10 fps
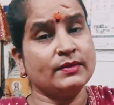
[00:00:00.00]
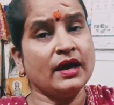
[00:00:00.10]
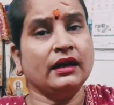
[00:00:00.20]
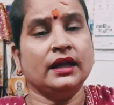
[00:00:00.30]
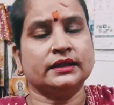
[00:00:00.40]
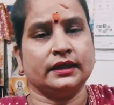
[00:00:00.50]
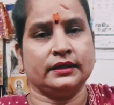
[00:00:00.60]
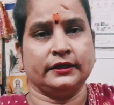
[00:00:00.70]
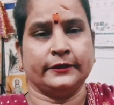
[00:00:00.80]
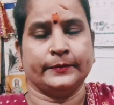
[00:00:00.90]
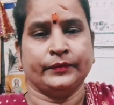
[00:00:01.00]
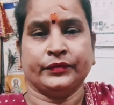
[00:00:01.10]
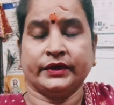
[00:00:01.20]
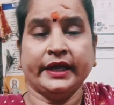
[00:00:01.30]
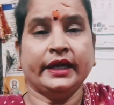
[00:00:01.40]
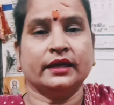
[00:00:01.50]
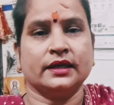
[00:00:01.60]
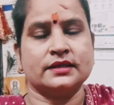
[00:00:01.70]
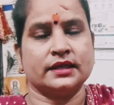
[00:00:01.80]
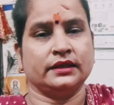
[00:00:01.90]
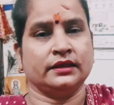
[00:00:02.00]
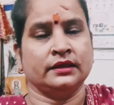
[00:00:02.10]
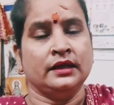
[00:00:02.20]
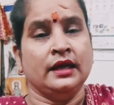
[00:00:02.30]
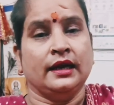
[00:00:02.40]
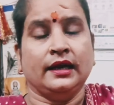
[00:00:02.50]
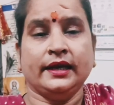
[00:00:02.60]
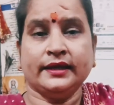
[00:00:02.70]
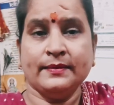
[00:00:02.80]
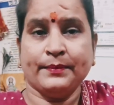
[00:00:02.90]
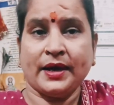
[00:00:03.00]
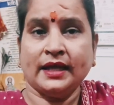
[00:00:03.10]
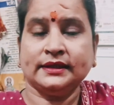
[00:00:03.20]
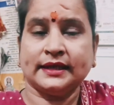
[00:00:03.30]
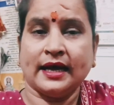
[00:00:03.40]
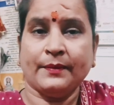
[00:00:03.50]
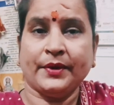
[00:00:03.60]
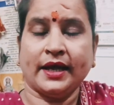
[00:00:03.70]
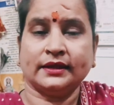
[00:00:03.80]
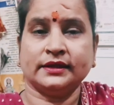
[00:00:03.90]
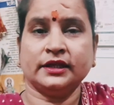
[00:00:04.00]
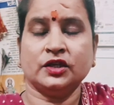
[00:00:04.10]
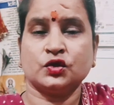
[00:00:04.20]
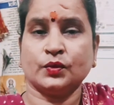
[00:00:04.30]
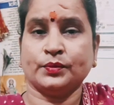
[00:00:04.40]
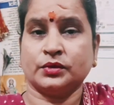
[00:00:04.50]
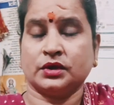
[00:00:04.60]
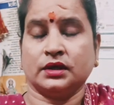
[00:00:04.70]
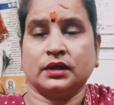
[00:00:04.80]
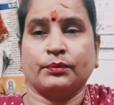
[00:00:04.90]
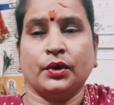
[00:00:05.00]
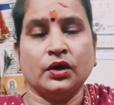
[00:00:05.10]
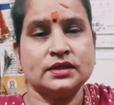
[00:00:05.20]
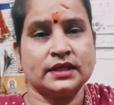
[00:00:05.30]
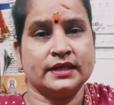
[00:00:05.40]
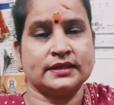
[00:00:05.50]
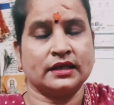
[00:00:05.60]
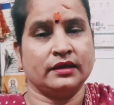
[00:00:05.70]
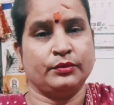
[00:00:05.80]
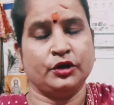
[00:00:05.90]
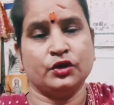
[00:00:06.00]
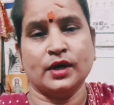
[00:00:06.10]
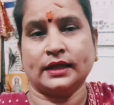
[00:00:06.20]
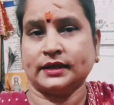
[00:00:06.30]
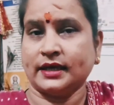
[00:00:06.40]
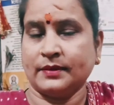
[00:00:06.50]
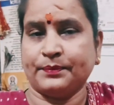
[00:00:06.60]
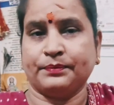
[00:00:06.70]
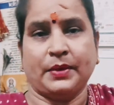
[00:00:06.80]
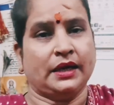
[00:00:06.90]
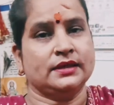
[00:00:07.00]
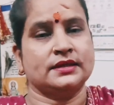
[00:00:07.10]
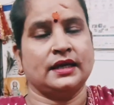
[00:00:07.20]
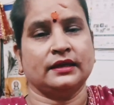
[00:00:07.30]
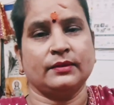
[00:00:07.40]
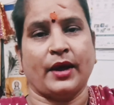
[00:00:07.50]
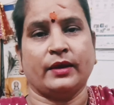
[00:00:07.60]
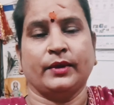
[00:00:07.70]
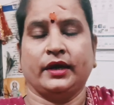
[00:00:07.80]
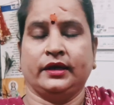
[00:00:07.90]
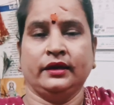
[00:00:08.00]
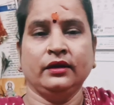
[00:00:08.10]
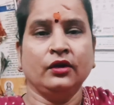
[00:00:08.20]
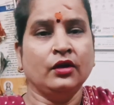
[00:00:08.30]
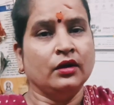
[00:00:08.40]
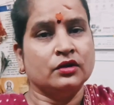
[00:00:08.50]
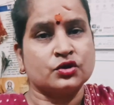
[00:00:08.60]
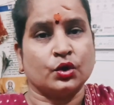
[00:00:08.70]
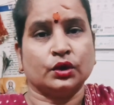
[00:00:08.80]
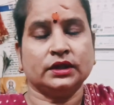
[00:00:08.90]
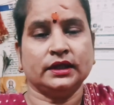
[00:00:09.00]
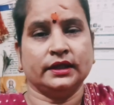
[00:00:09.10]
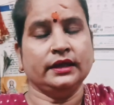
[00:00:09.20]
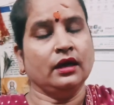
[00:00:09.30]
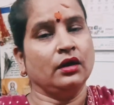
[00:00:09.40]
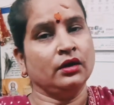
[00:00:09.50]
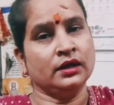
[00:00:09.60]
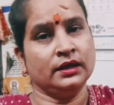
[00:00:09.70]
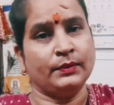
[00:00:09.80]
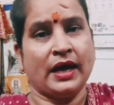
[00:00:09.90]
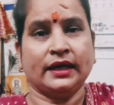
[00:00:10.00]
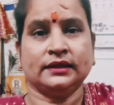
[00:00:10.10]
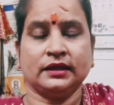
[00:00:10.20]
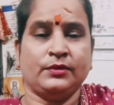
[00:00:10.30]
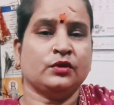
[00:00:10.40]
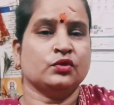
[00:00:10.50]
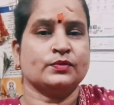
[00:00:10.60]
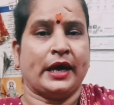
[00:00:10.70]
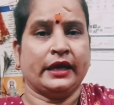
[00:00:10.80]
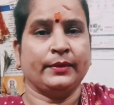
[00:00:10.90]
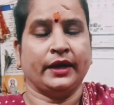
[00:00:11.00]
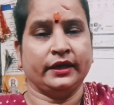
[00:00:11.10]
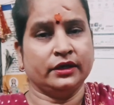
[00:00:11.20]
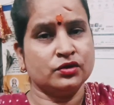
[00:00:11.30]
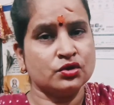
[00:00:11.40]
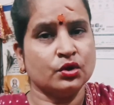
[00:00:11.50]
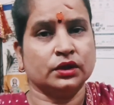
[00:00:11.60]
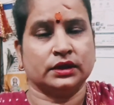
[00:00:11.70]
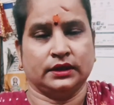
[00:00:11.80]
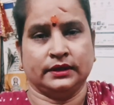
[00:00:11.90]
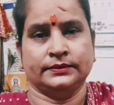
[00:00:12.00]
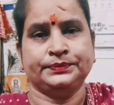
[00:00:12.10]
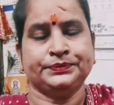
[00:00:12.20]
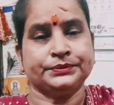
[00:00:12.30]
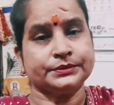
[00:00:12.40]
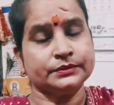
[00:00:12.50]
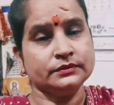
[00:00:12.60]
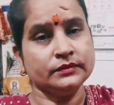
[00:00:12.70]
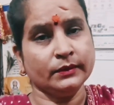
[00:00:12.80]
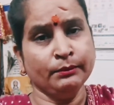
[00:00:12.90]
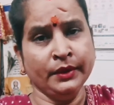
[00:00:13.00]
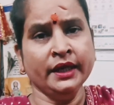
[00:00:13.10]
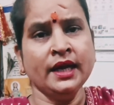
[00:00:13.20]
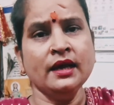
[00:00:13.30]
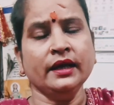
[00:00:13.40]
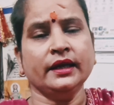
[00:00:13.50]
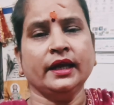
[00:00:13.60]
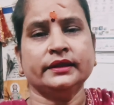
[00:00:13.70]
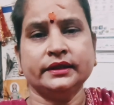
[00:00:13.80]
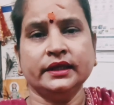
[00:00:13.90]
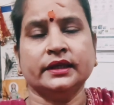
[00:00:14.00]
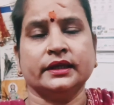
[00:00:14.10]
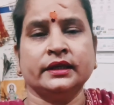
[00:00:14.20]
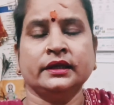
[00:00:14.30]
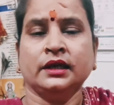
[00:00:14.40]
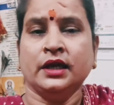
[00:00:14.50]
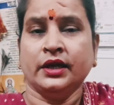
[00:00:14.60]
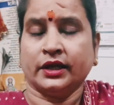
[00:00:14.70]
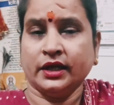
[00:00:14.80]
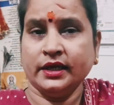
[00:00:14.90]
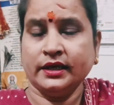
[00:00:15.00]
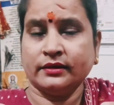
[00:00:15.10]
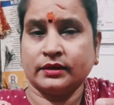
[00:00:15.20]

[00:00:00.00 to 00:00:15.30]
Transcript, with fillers: सीमा गलत करी है नहीं करना चाहिए लेकिन बात यहाँ पे आती है जो बहुत से ऐसे वीडियो आता है पाकिस्तान के भाई बहन है छोड़ते हैं और भारत के भी कुछ भाई बहन है जो छोड़ते हैं मेरा कहना ये है कि